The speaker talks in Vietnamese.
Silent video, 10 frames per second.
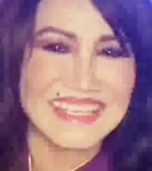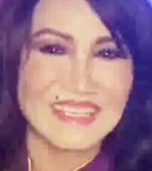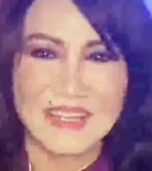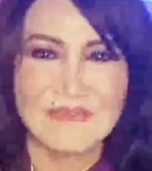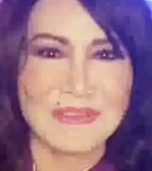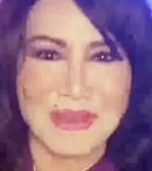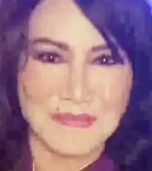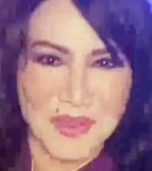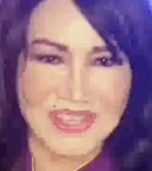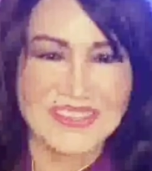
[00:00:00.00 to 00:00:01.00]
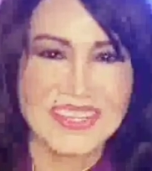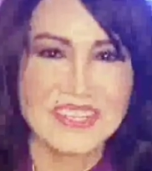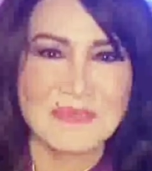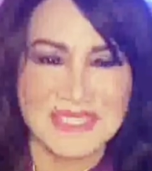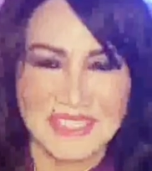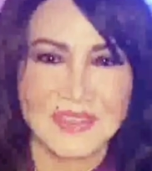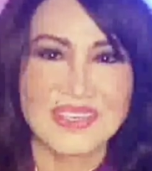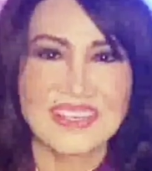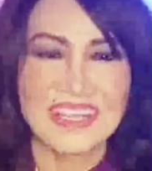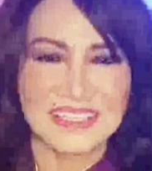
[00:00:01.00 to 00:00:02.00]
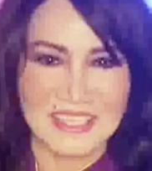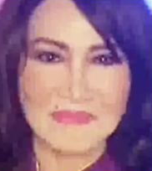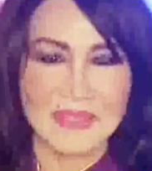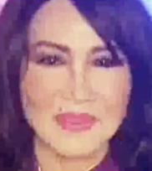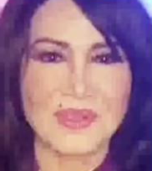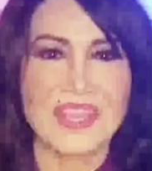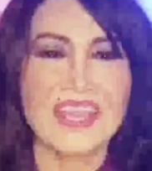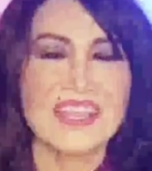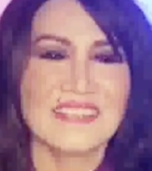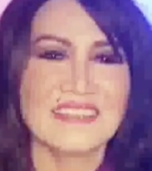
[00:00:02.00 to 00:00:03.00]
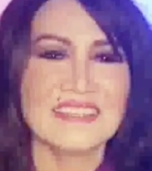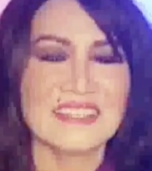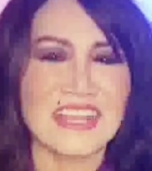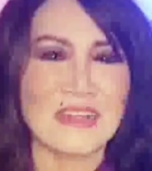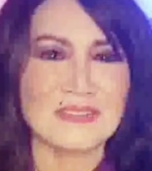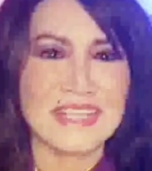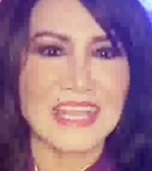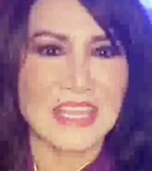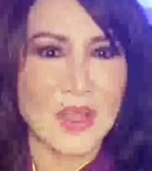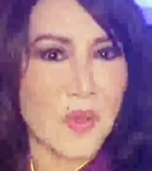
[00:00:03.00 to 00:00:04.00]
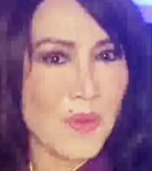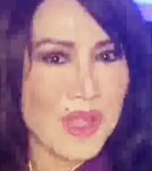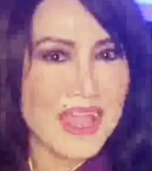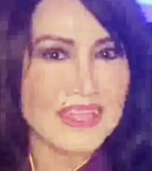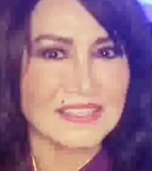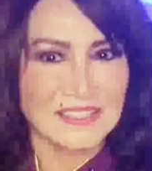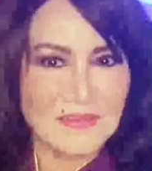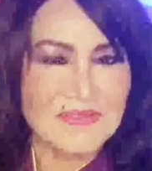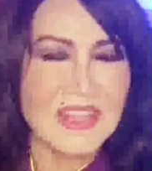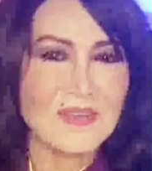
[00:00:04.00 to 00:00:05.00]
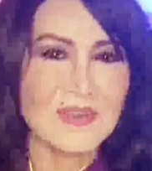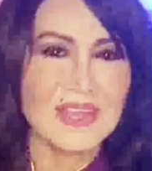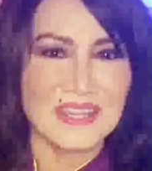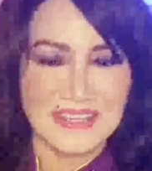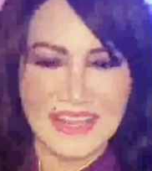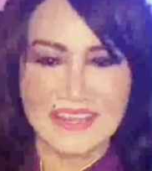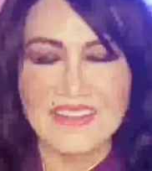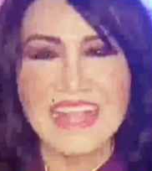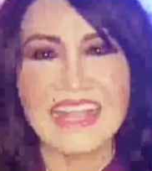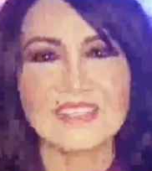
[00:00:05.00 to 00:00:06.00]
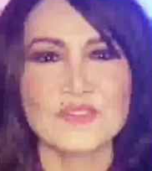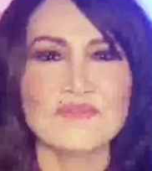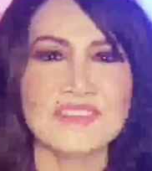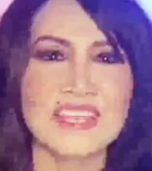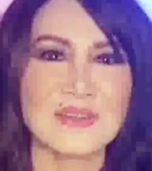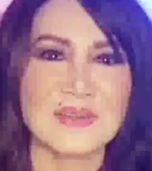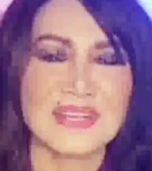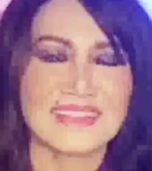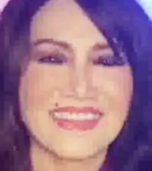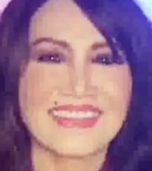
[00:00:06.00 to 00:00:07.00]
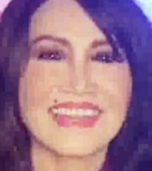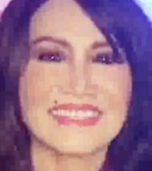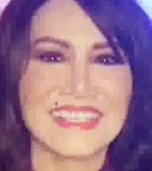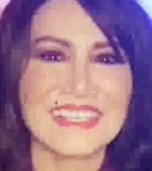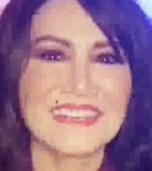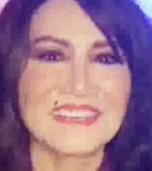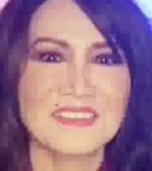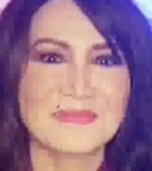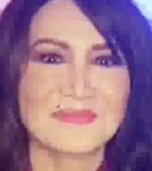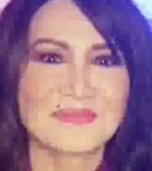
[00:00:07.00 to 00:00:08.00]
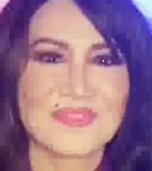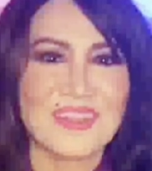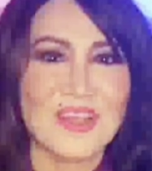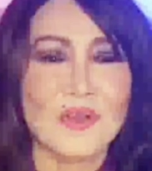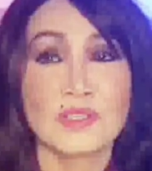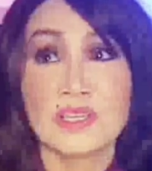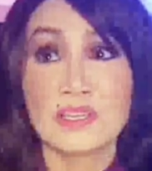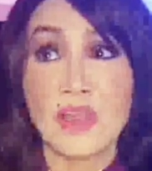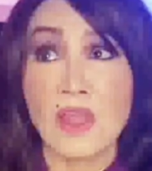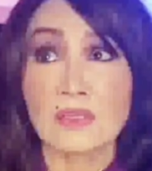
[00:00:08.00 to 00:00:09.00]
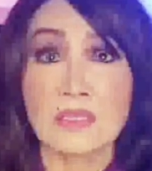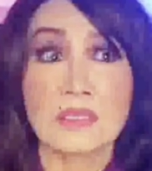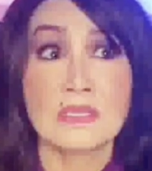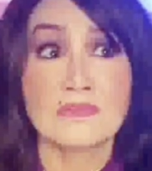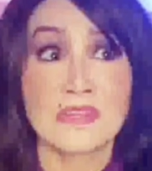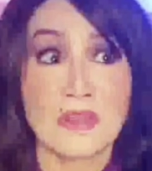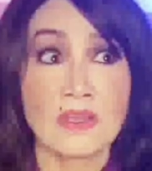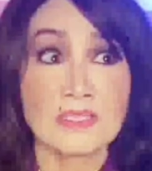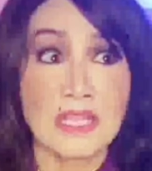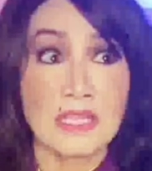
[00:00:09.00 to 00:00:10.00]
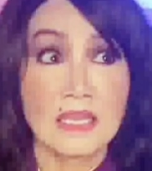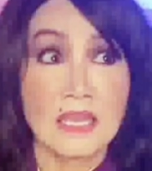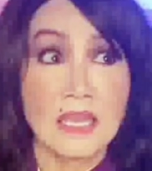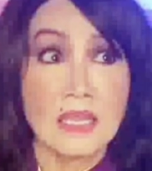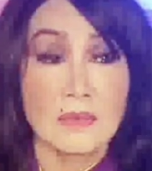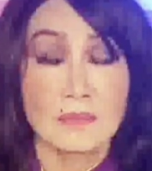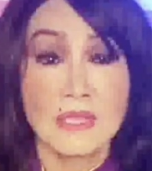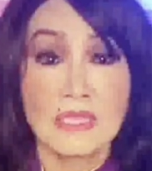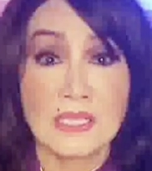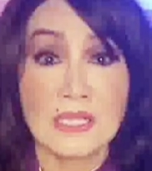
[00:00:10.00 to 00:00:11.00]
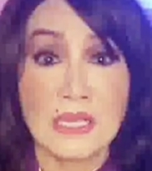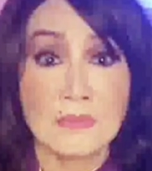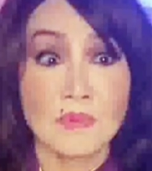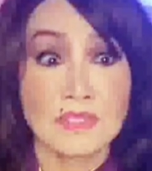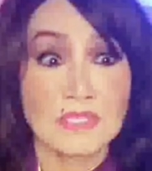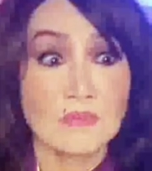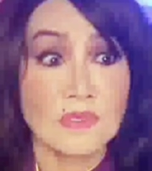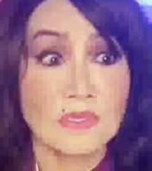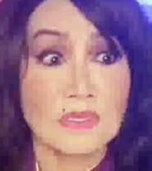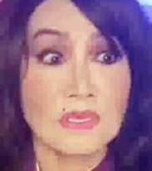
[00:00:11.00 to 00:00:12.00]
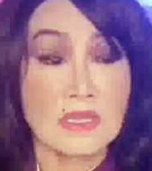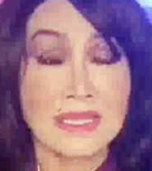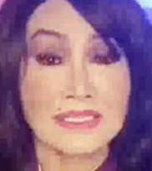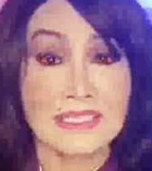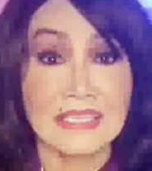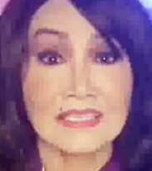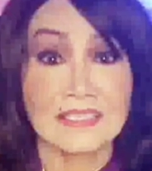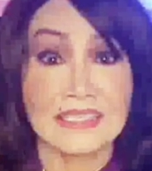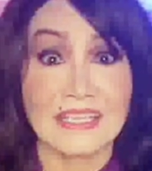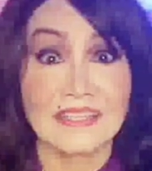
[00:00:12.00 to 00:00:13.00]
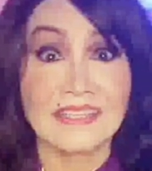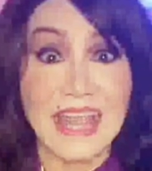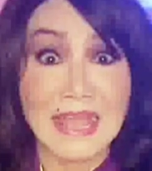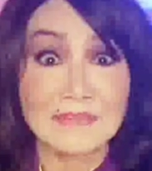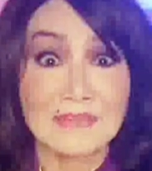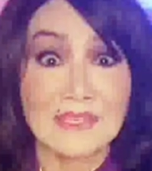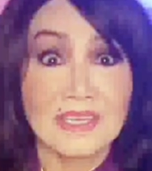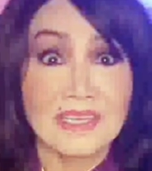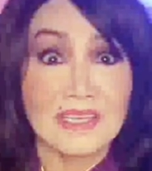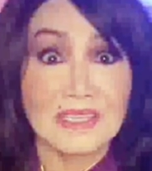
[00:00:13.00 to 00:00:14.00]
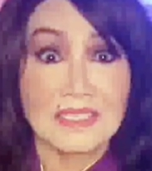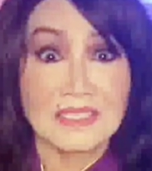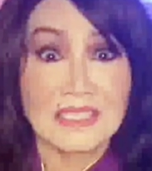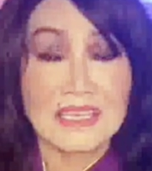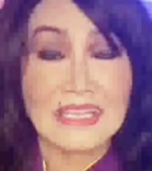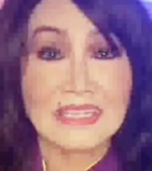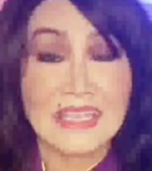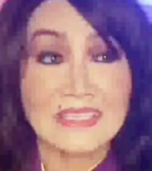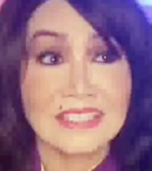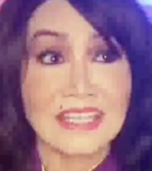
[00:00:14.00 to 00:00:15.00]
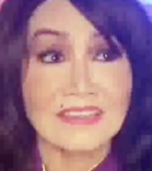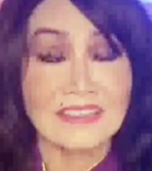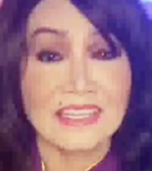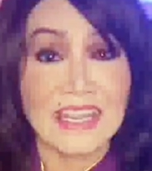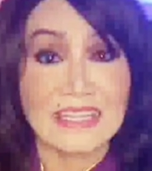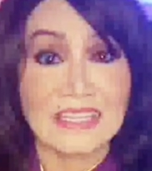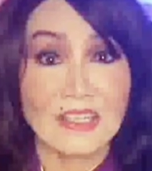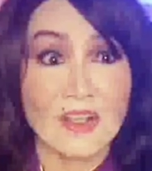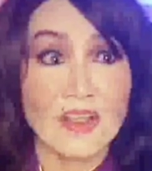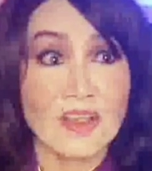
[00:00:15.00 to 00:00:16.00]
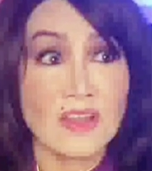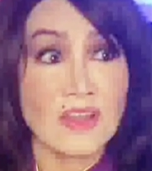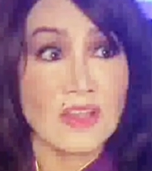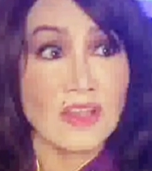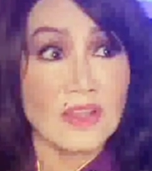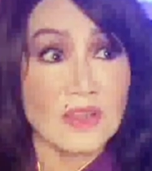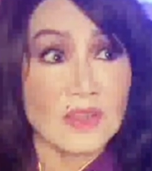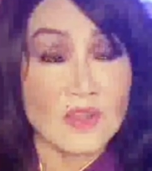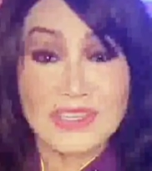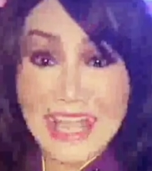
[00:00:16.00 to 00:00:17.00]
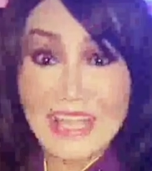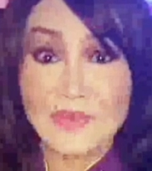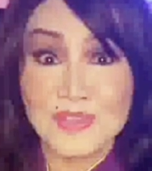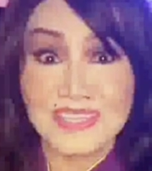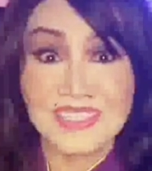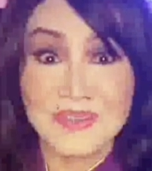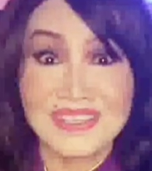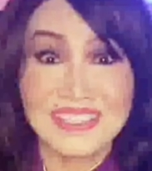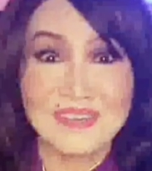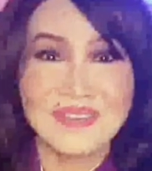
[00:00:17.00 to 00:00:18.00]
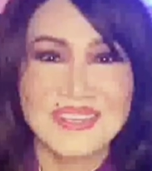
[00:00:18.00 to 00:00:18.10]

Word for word: không phải là mọi người nhưng mà chỉ có nữ ca sĩ mà thôi những chiếc áo dài hoa giống nhau để đứng hát chung với nhau thật là dễ thương hồi thời đó thì phải nói rằng à, mình là một trong những ờ, ca sĩ trẻ nhất đám ờ, thanh lan thấy trẻ hơn thanh lan thì có con gái của nhạc sĩ hoàng trọng